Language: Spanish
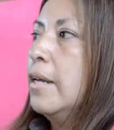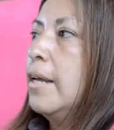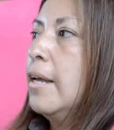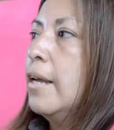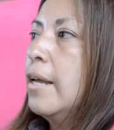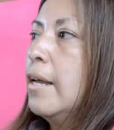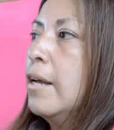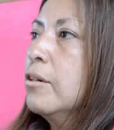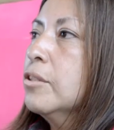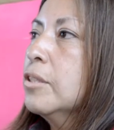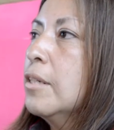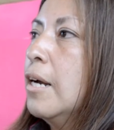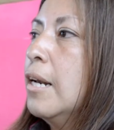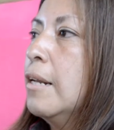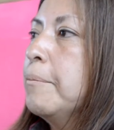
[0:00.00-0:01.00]
Eh, o
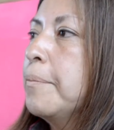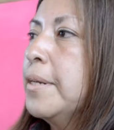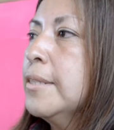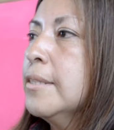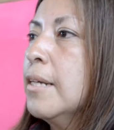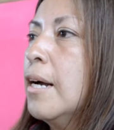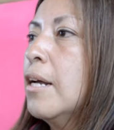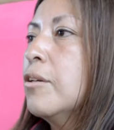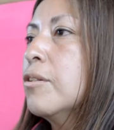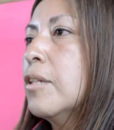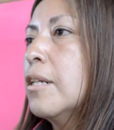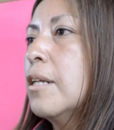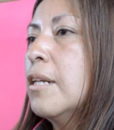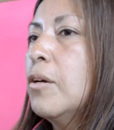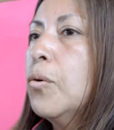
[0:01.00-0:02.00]
sea, la empresa no
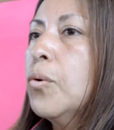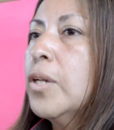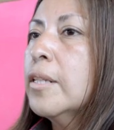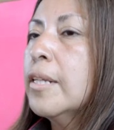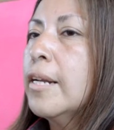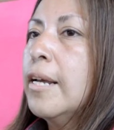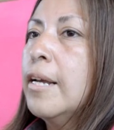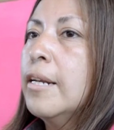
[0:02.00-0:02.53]
tiene ningún interés